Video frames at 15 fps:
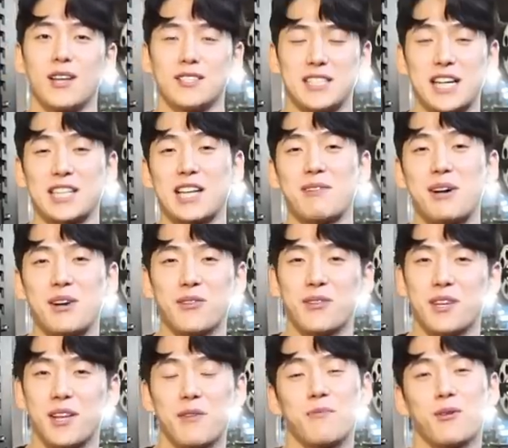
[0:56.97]

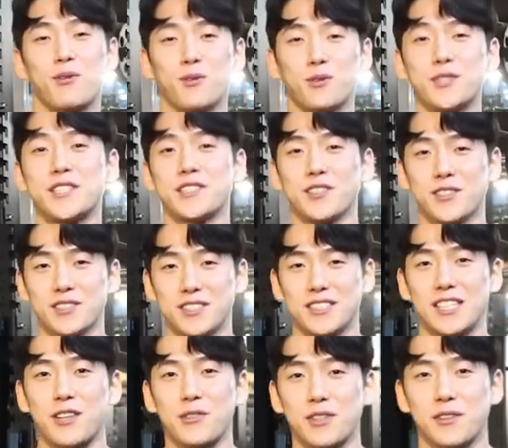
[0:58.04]
장담하건데 별로 신경
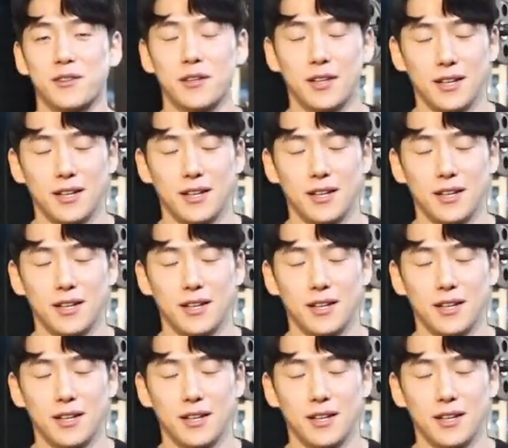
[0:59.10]
쓰지 않는